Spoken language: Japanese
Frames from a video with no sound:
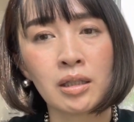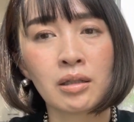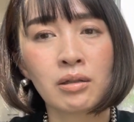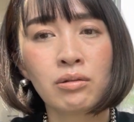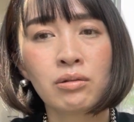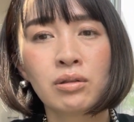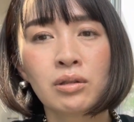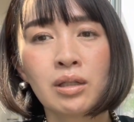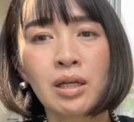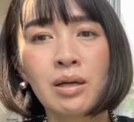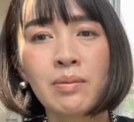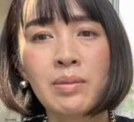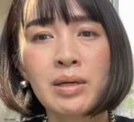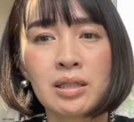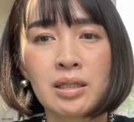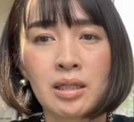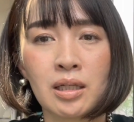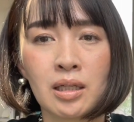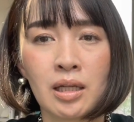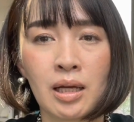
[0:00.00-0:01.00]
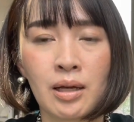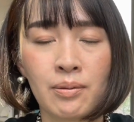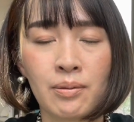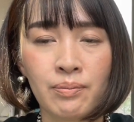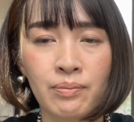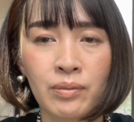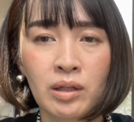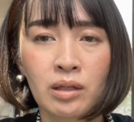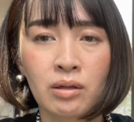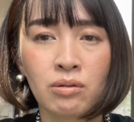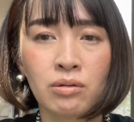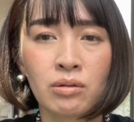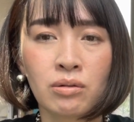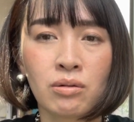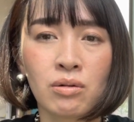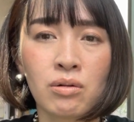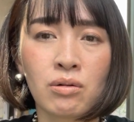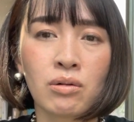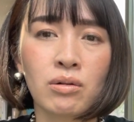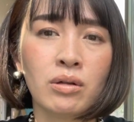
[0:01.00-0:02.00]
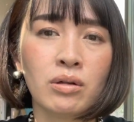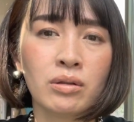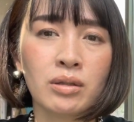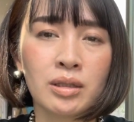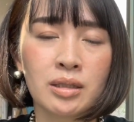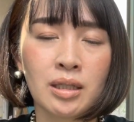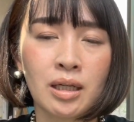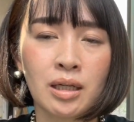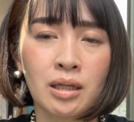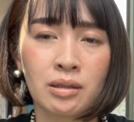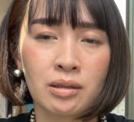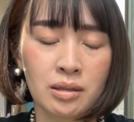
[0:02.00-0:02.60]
この魂ねこのここのさ